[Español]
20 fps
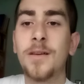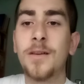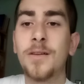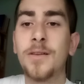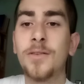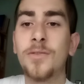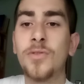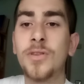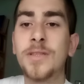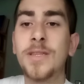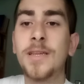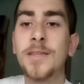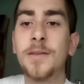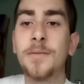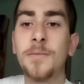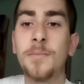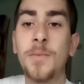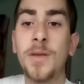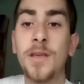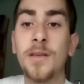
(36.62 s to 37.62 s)
No estás
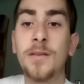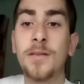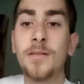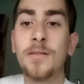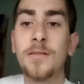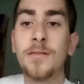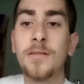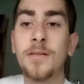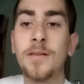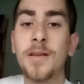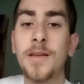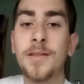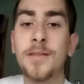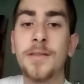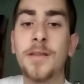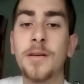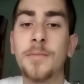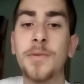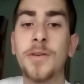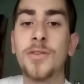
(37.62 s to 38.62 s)
en mí, en
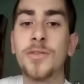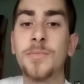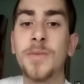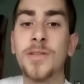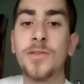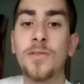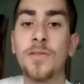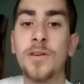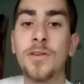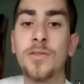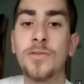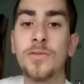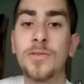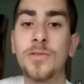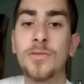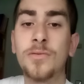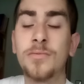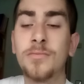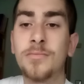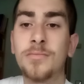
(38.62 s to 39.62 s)
términos
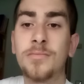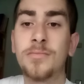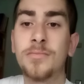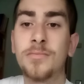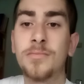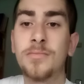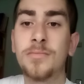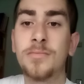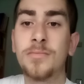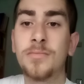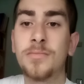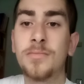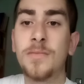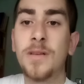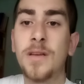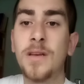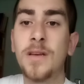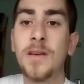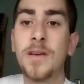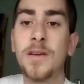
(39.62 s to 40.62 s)
metódicos.
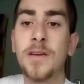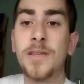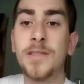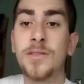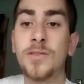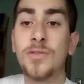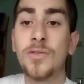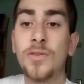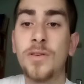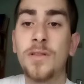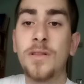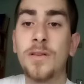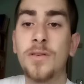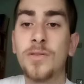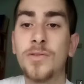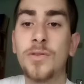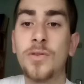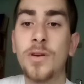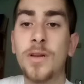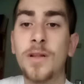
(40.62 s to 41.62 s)
Estoy del
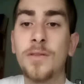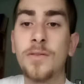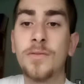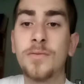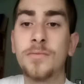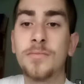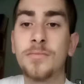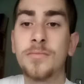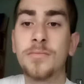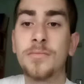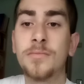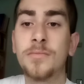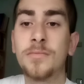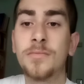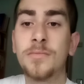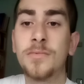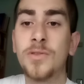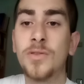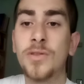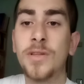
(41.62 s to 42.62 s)
otro lado,
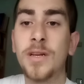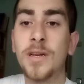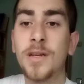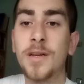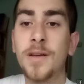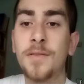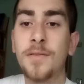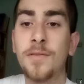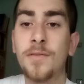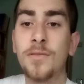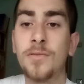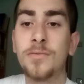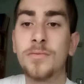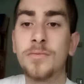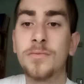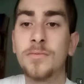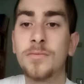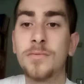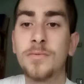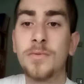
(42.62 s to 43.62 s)
no te alcanzo.
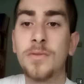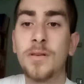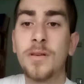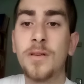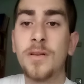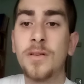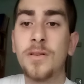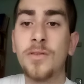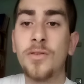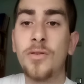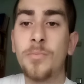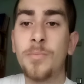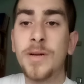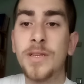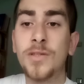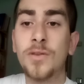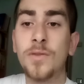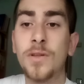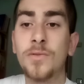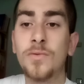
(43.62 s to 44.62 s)
No
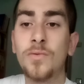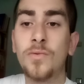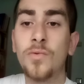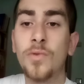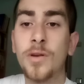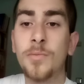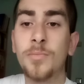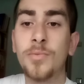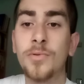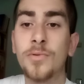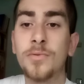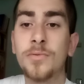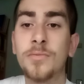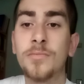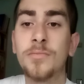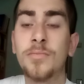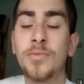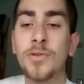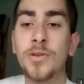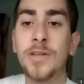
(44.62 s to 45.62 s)
paso de tu cuerpo
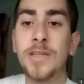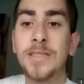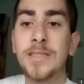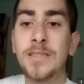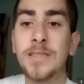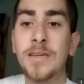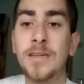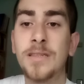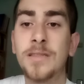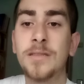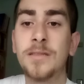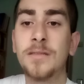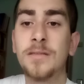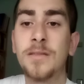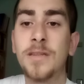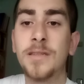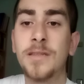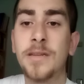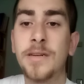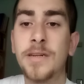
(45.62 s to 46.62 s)
porque estás
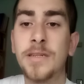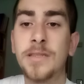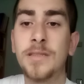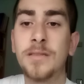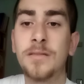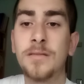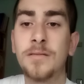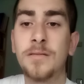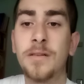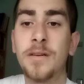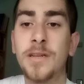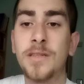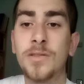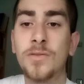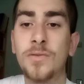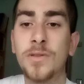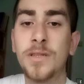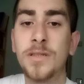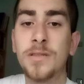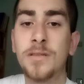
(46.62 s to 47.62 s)
detrás de las
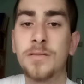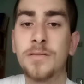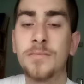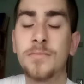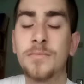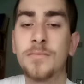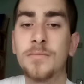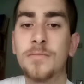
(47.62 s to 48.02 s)
horas.